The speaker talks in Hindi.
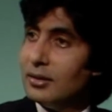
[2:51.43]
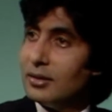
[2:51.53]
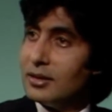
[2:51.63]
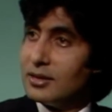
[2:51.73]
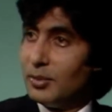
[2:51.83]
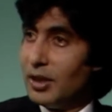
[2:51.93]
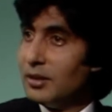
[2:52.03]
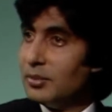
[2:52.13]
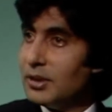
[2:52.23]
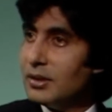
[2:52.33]
के
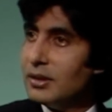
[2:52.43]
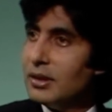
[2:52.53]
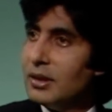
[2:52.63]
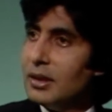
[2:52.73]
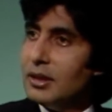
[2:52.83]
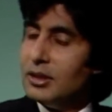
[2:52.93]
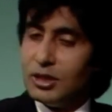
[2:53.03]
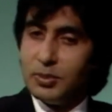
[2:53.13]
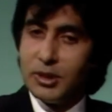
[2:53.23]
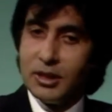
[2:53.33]
ज़माने में
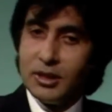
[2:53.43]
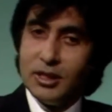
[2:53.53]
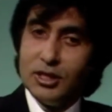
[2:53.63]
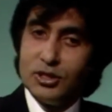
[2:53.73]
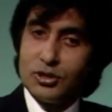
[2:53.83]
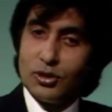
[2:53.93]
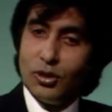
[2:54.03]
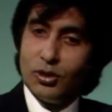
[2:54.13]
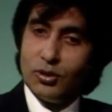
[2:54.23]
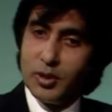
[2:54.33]
जबकि ईस्ट
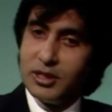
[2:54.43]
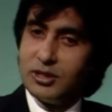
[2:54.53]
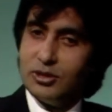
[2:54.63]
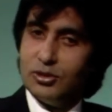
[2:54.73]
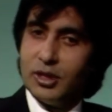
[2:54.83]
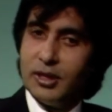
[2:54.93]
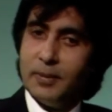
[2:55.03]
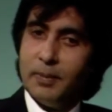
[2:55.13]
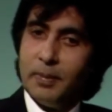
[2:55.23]
और वेस्ट जो है